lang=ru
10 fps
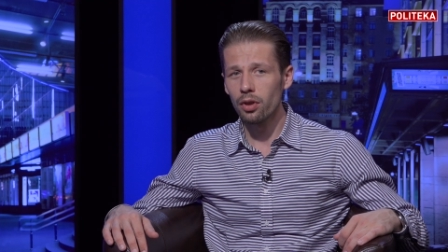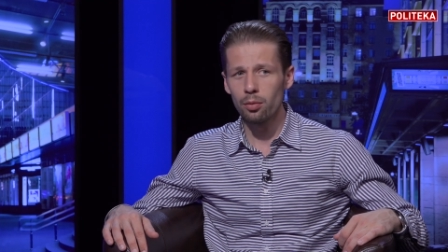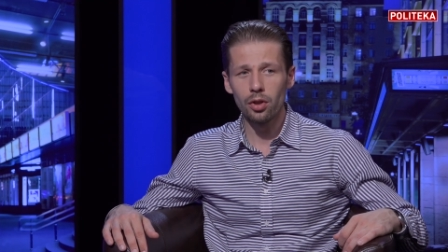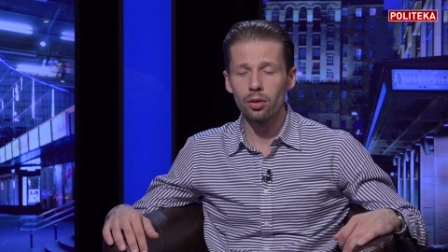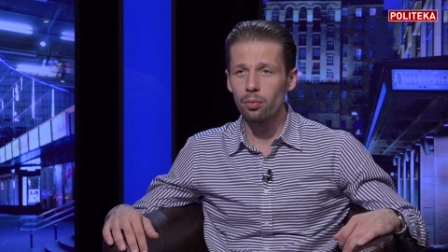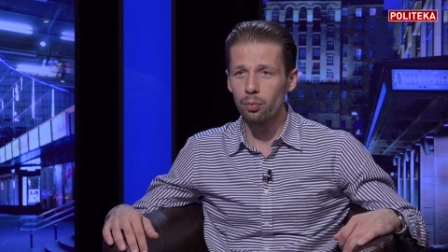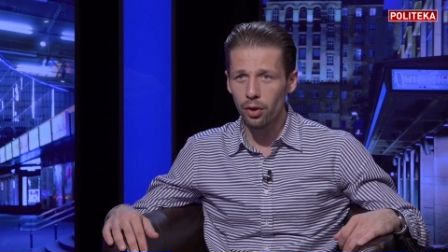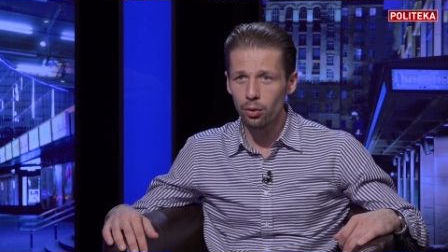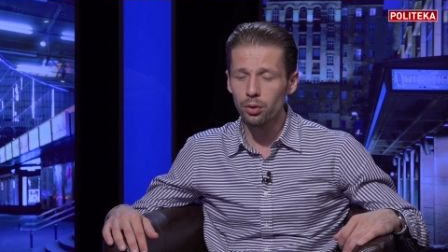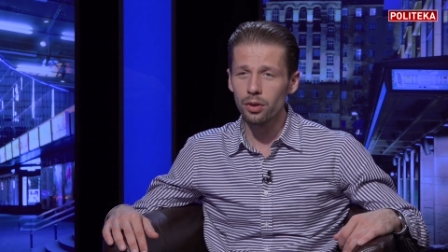им
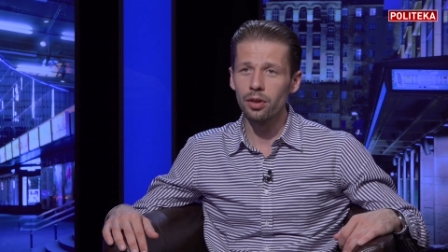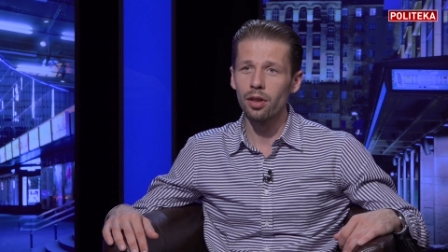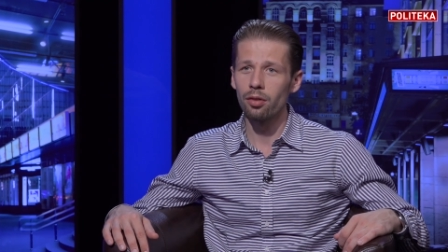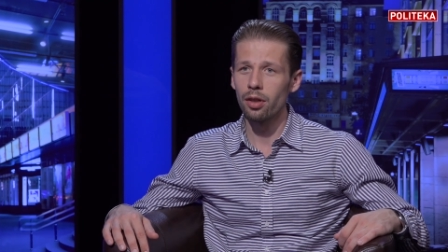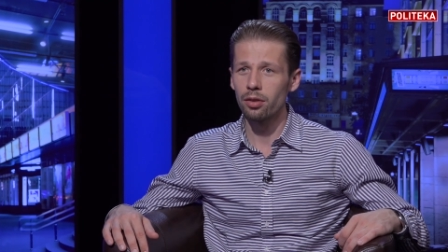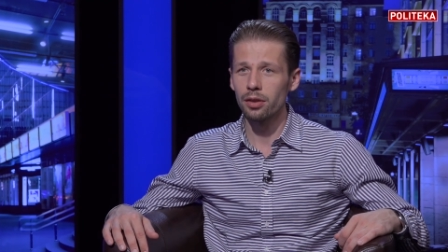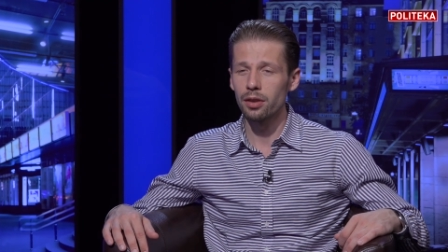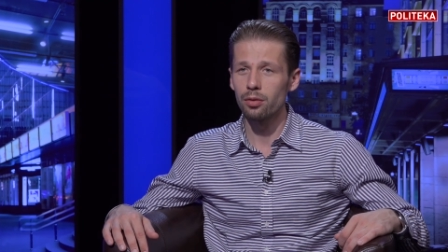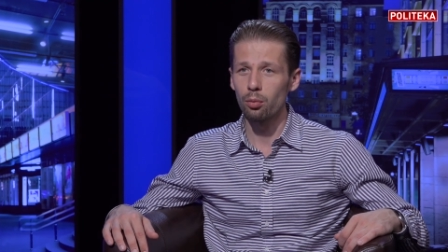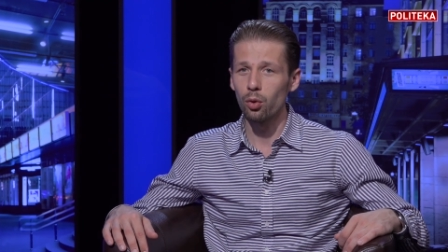придется договариваться
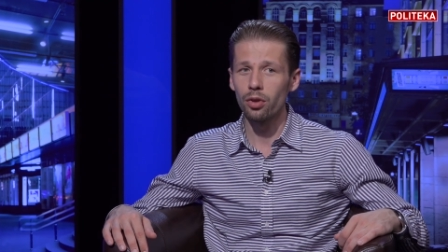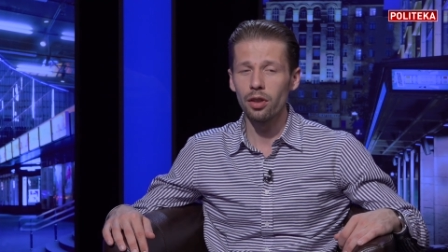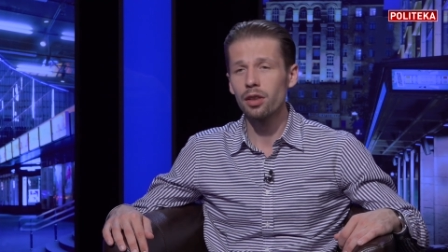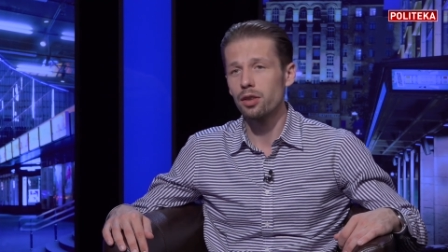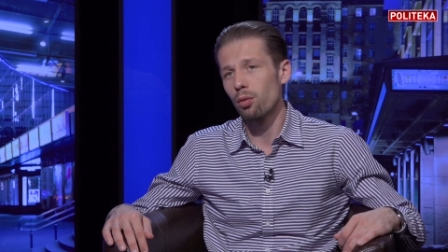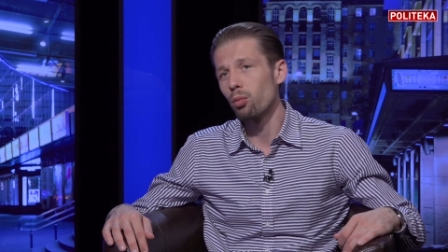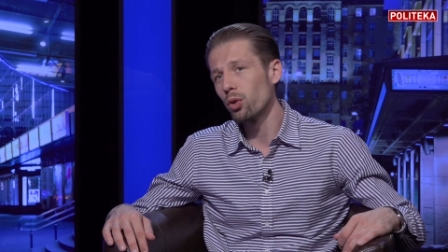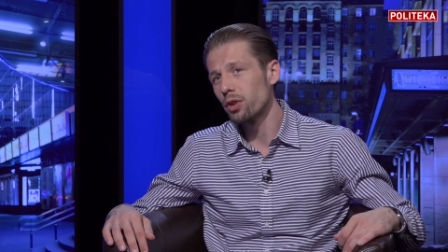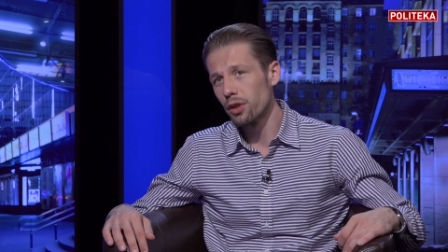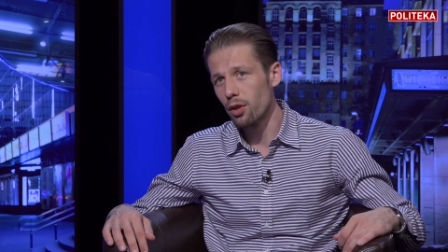с «Свободой» или
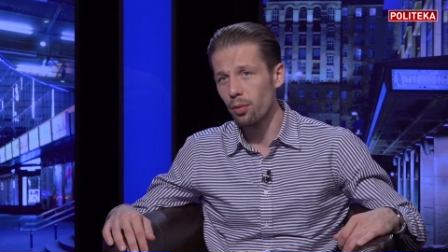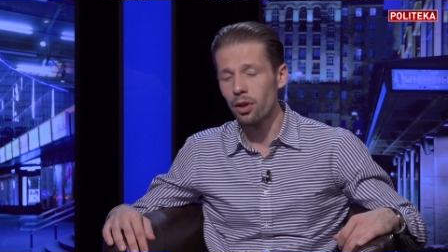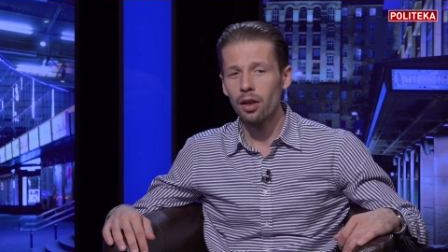«Свободе» с ними.